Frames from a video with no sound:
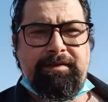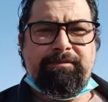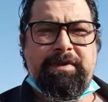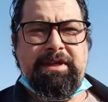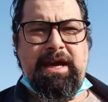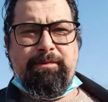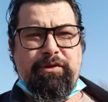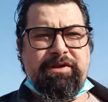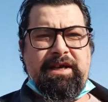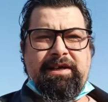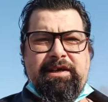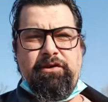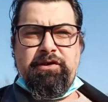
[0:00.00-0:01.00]
Vediamo
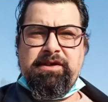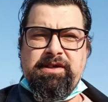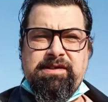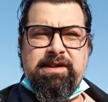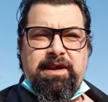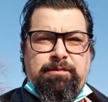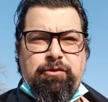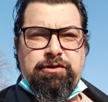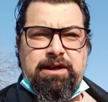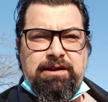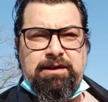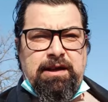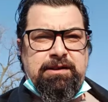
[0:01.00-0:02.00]
se anche noi saremo
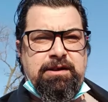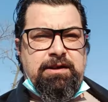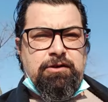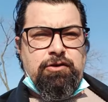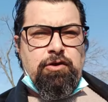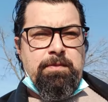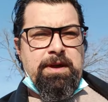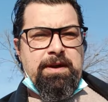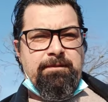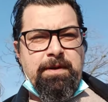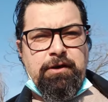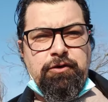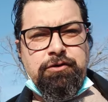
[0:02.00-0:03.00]
trattati
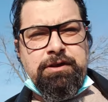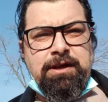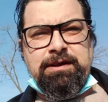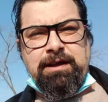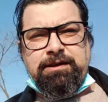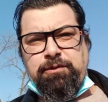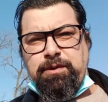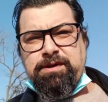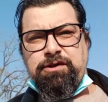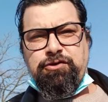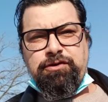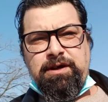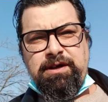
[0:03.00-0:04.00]
come vengono trattati
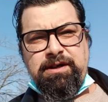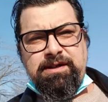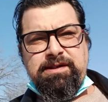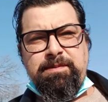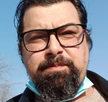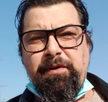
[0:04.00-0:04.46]
questi giornalisti.